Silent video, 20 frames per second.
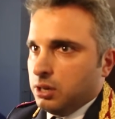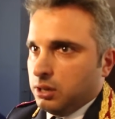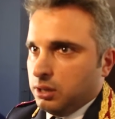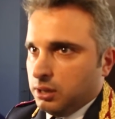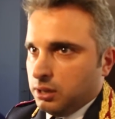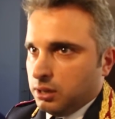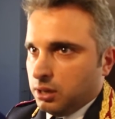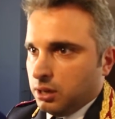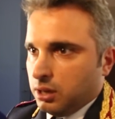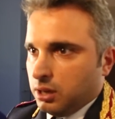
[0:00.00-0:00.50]

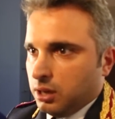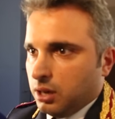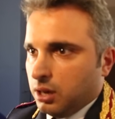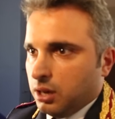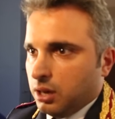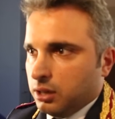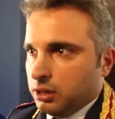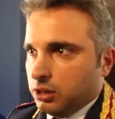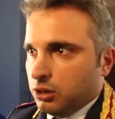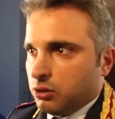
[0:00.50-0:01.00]
in,
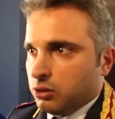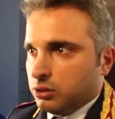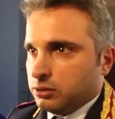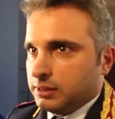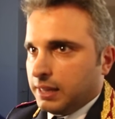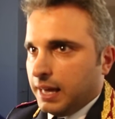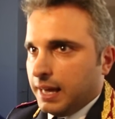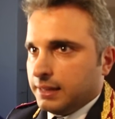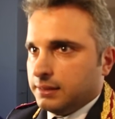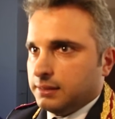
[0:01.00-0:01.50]
eh, in
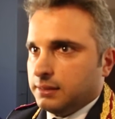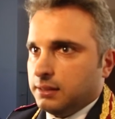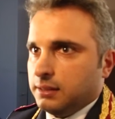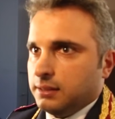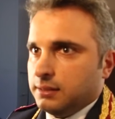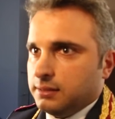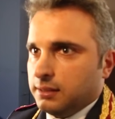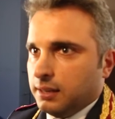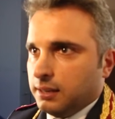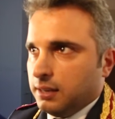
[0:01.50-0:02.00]
contanti,
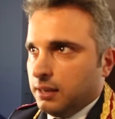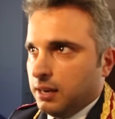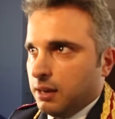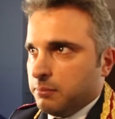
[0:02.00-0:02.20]
6,5